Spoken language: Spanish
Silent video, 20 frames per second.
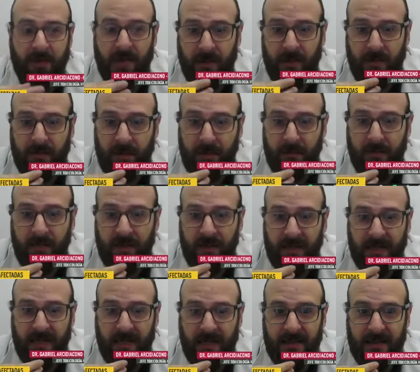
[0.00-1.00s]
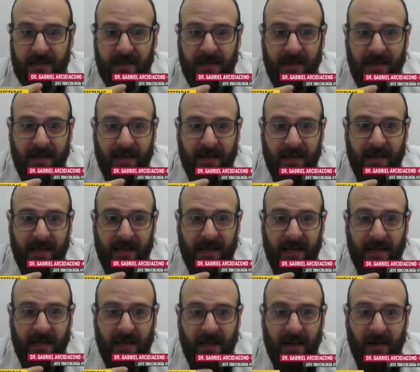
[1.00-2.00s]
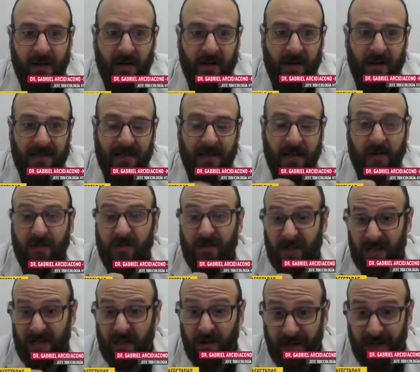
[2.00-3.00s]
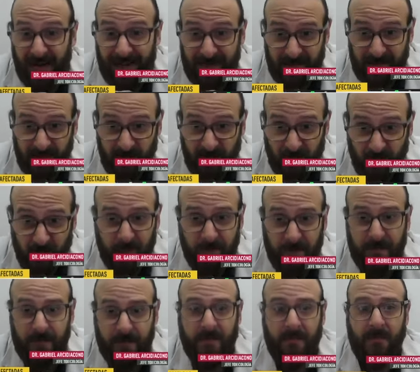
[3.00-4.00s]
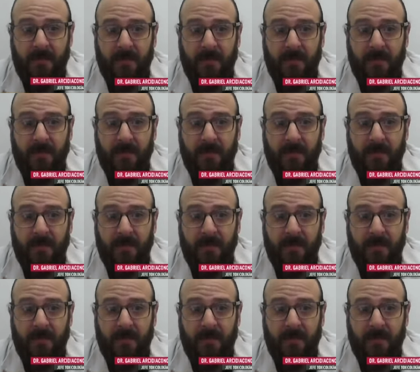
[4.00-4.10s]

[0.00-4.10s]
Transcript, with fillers: puede tomar muestras de lo que es el contenido gástrico,